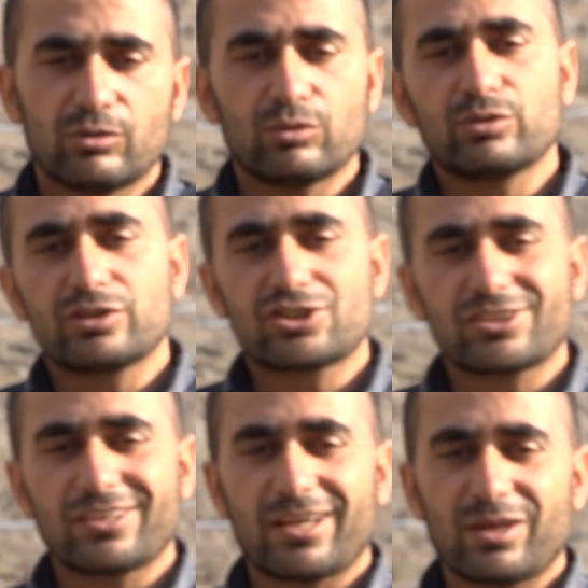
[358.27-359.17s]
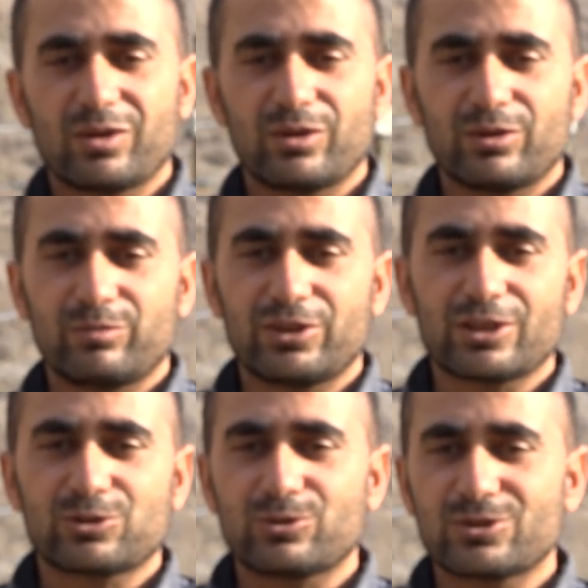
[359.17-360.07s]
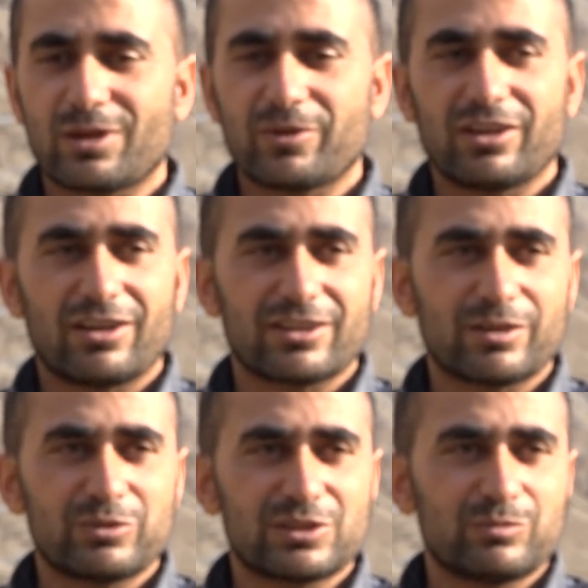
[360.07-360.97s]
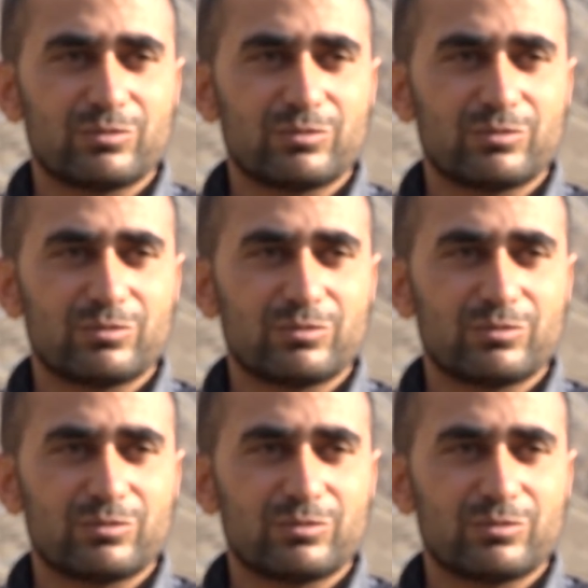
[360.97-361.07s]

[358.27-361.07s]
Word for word: Onun dışında e, bir de son zamanlarda bizim